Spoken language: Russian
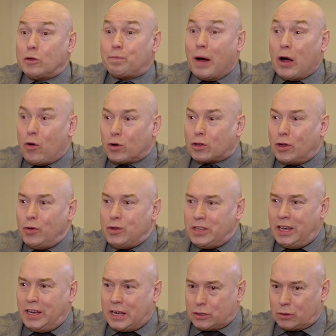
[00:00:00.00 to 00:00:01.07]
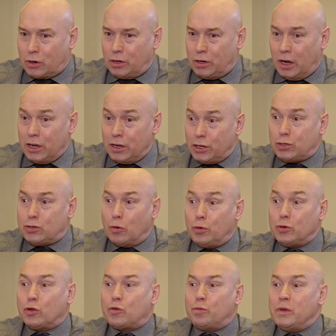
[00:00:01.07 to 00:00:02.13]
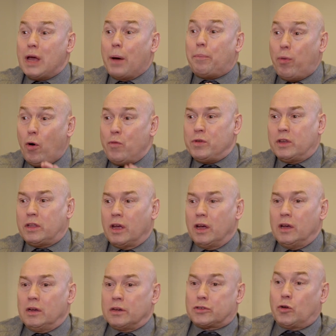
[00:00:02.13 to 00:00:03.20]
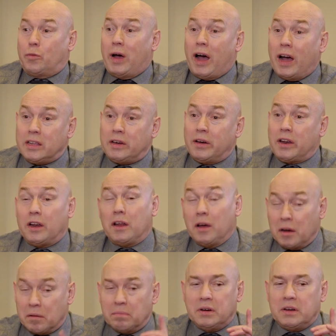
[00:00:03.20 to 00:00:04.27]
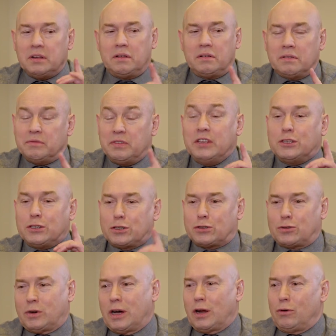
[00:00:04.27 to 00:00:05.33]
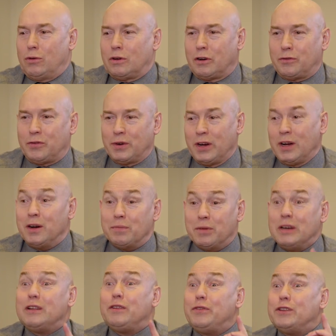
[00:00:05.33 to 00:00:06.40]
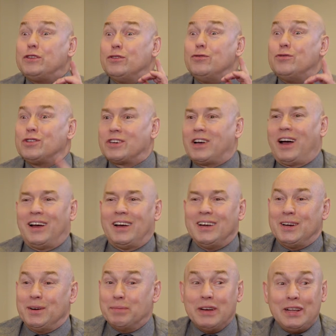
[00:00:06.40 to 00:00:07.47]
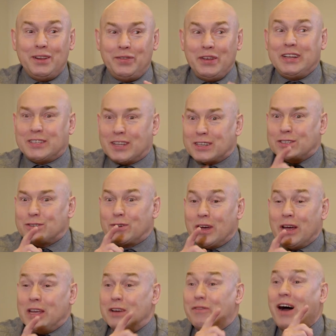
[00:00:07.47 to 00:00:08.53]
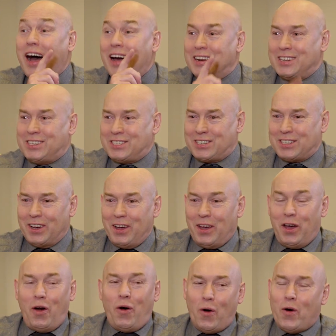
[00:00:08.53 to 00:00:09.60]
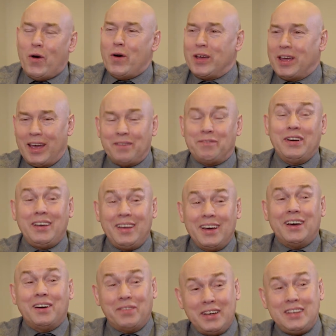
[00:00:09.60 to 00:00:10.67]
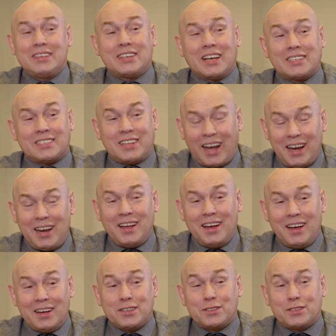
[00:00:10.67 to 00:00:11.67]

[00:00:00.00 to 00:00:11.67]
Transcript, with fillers: тот поход людей, которые еще будут меня помнить, чтобы они говорили, был Витька Сухоруков, был Витюшка, был Виктор Сух... Иванович. Ой, вы, вы не застали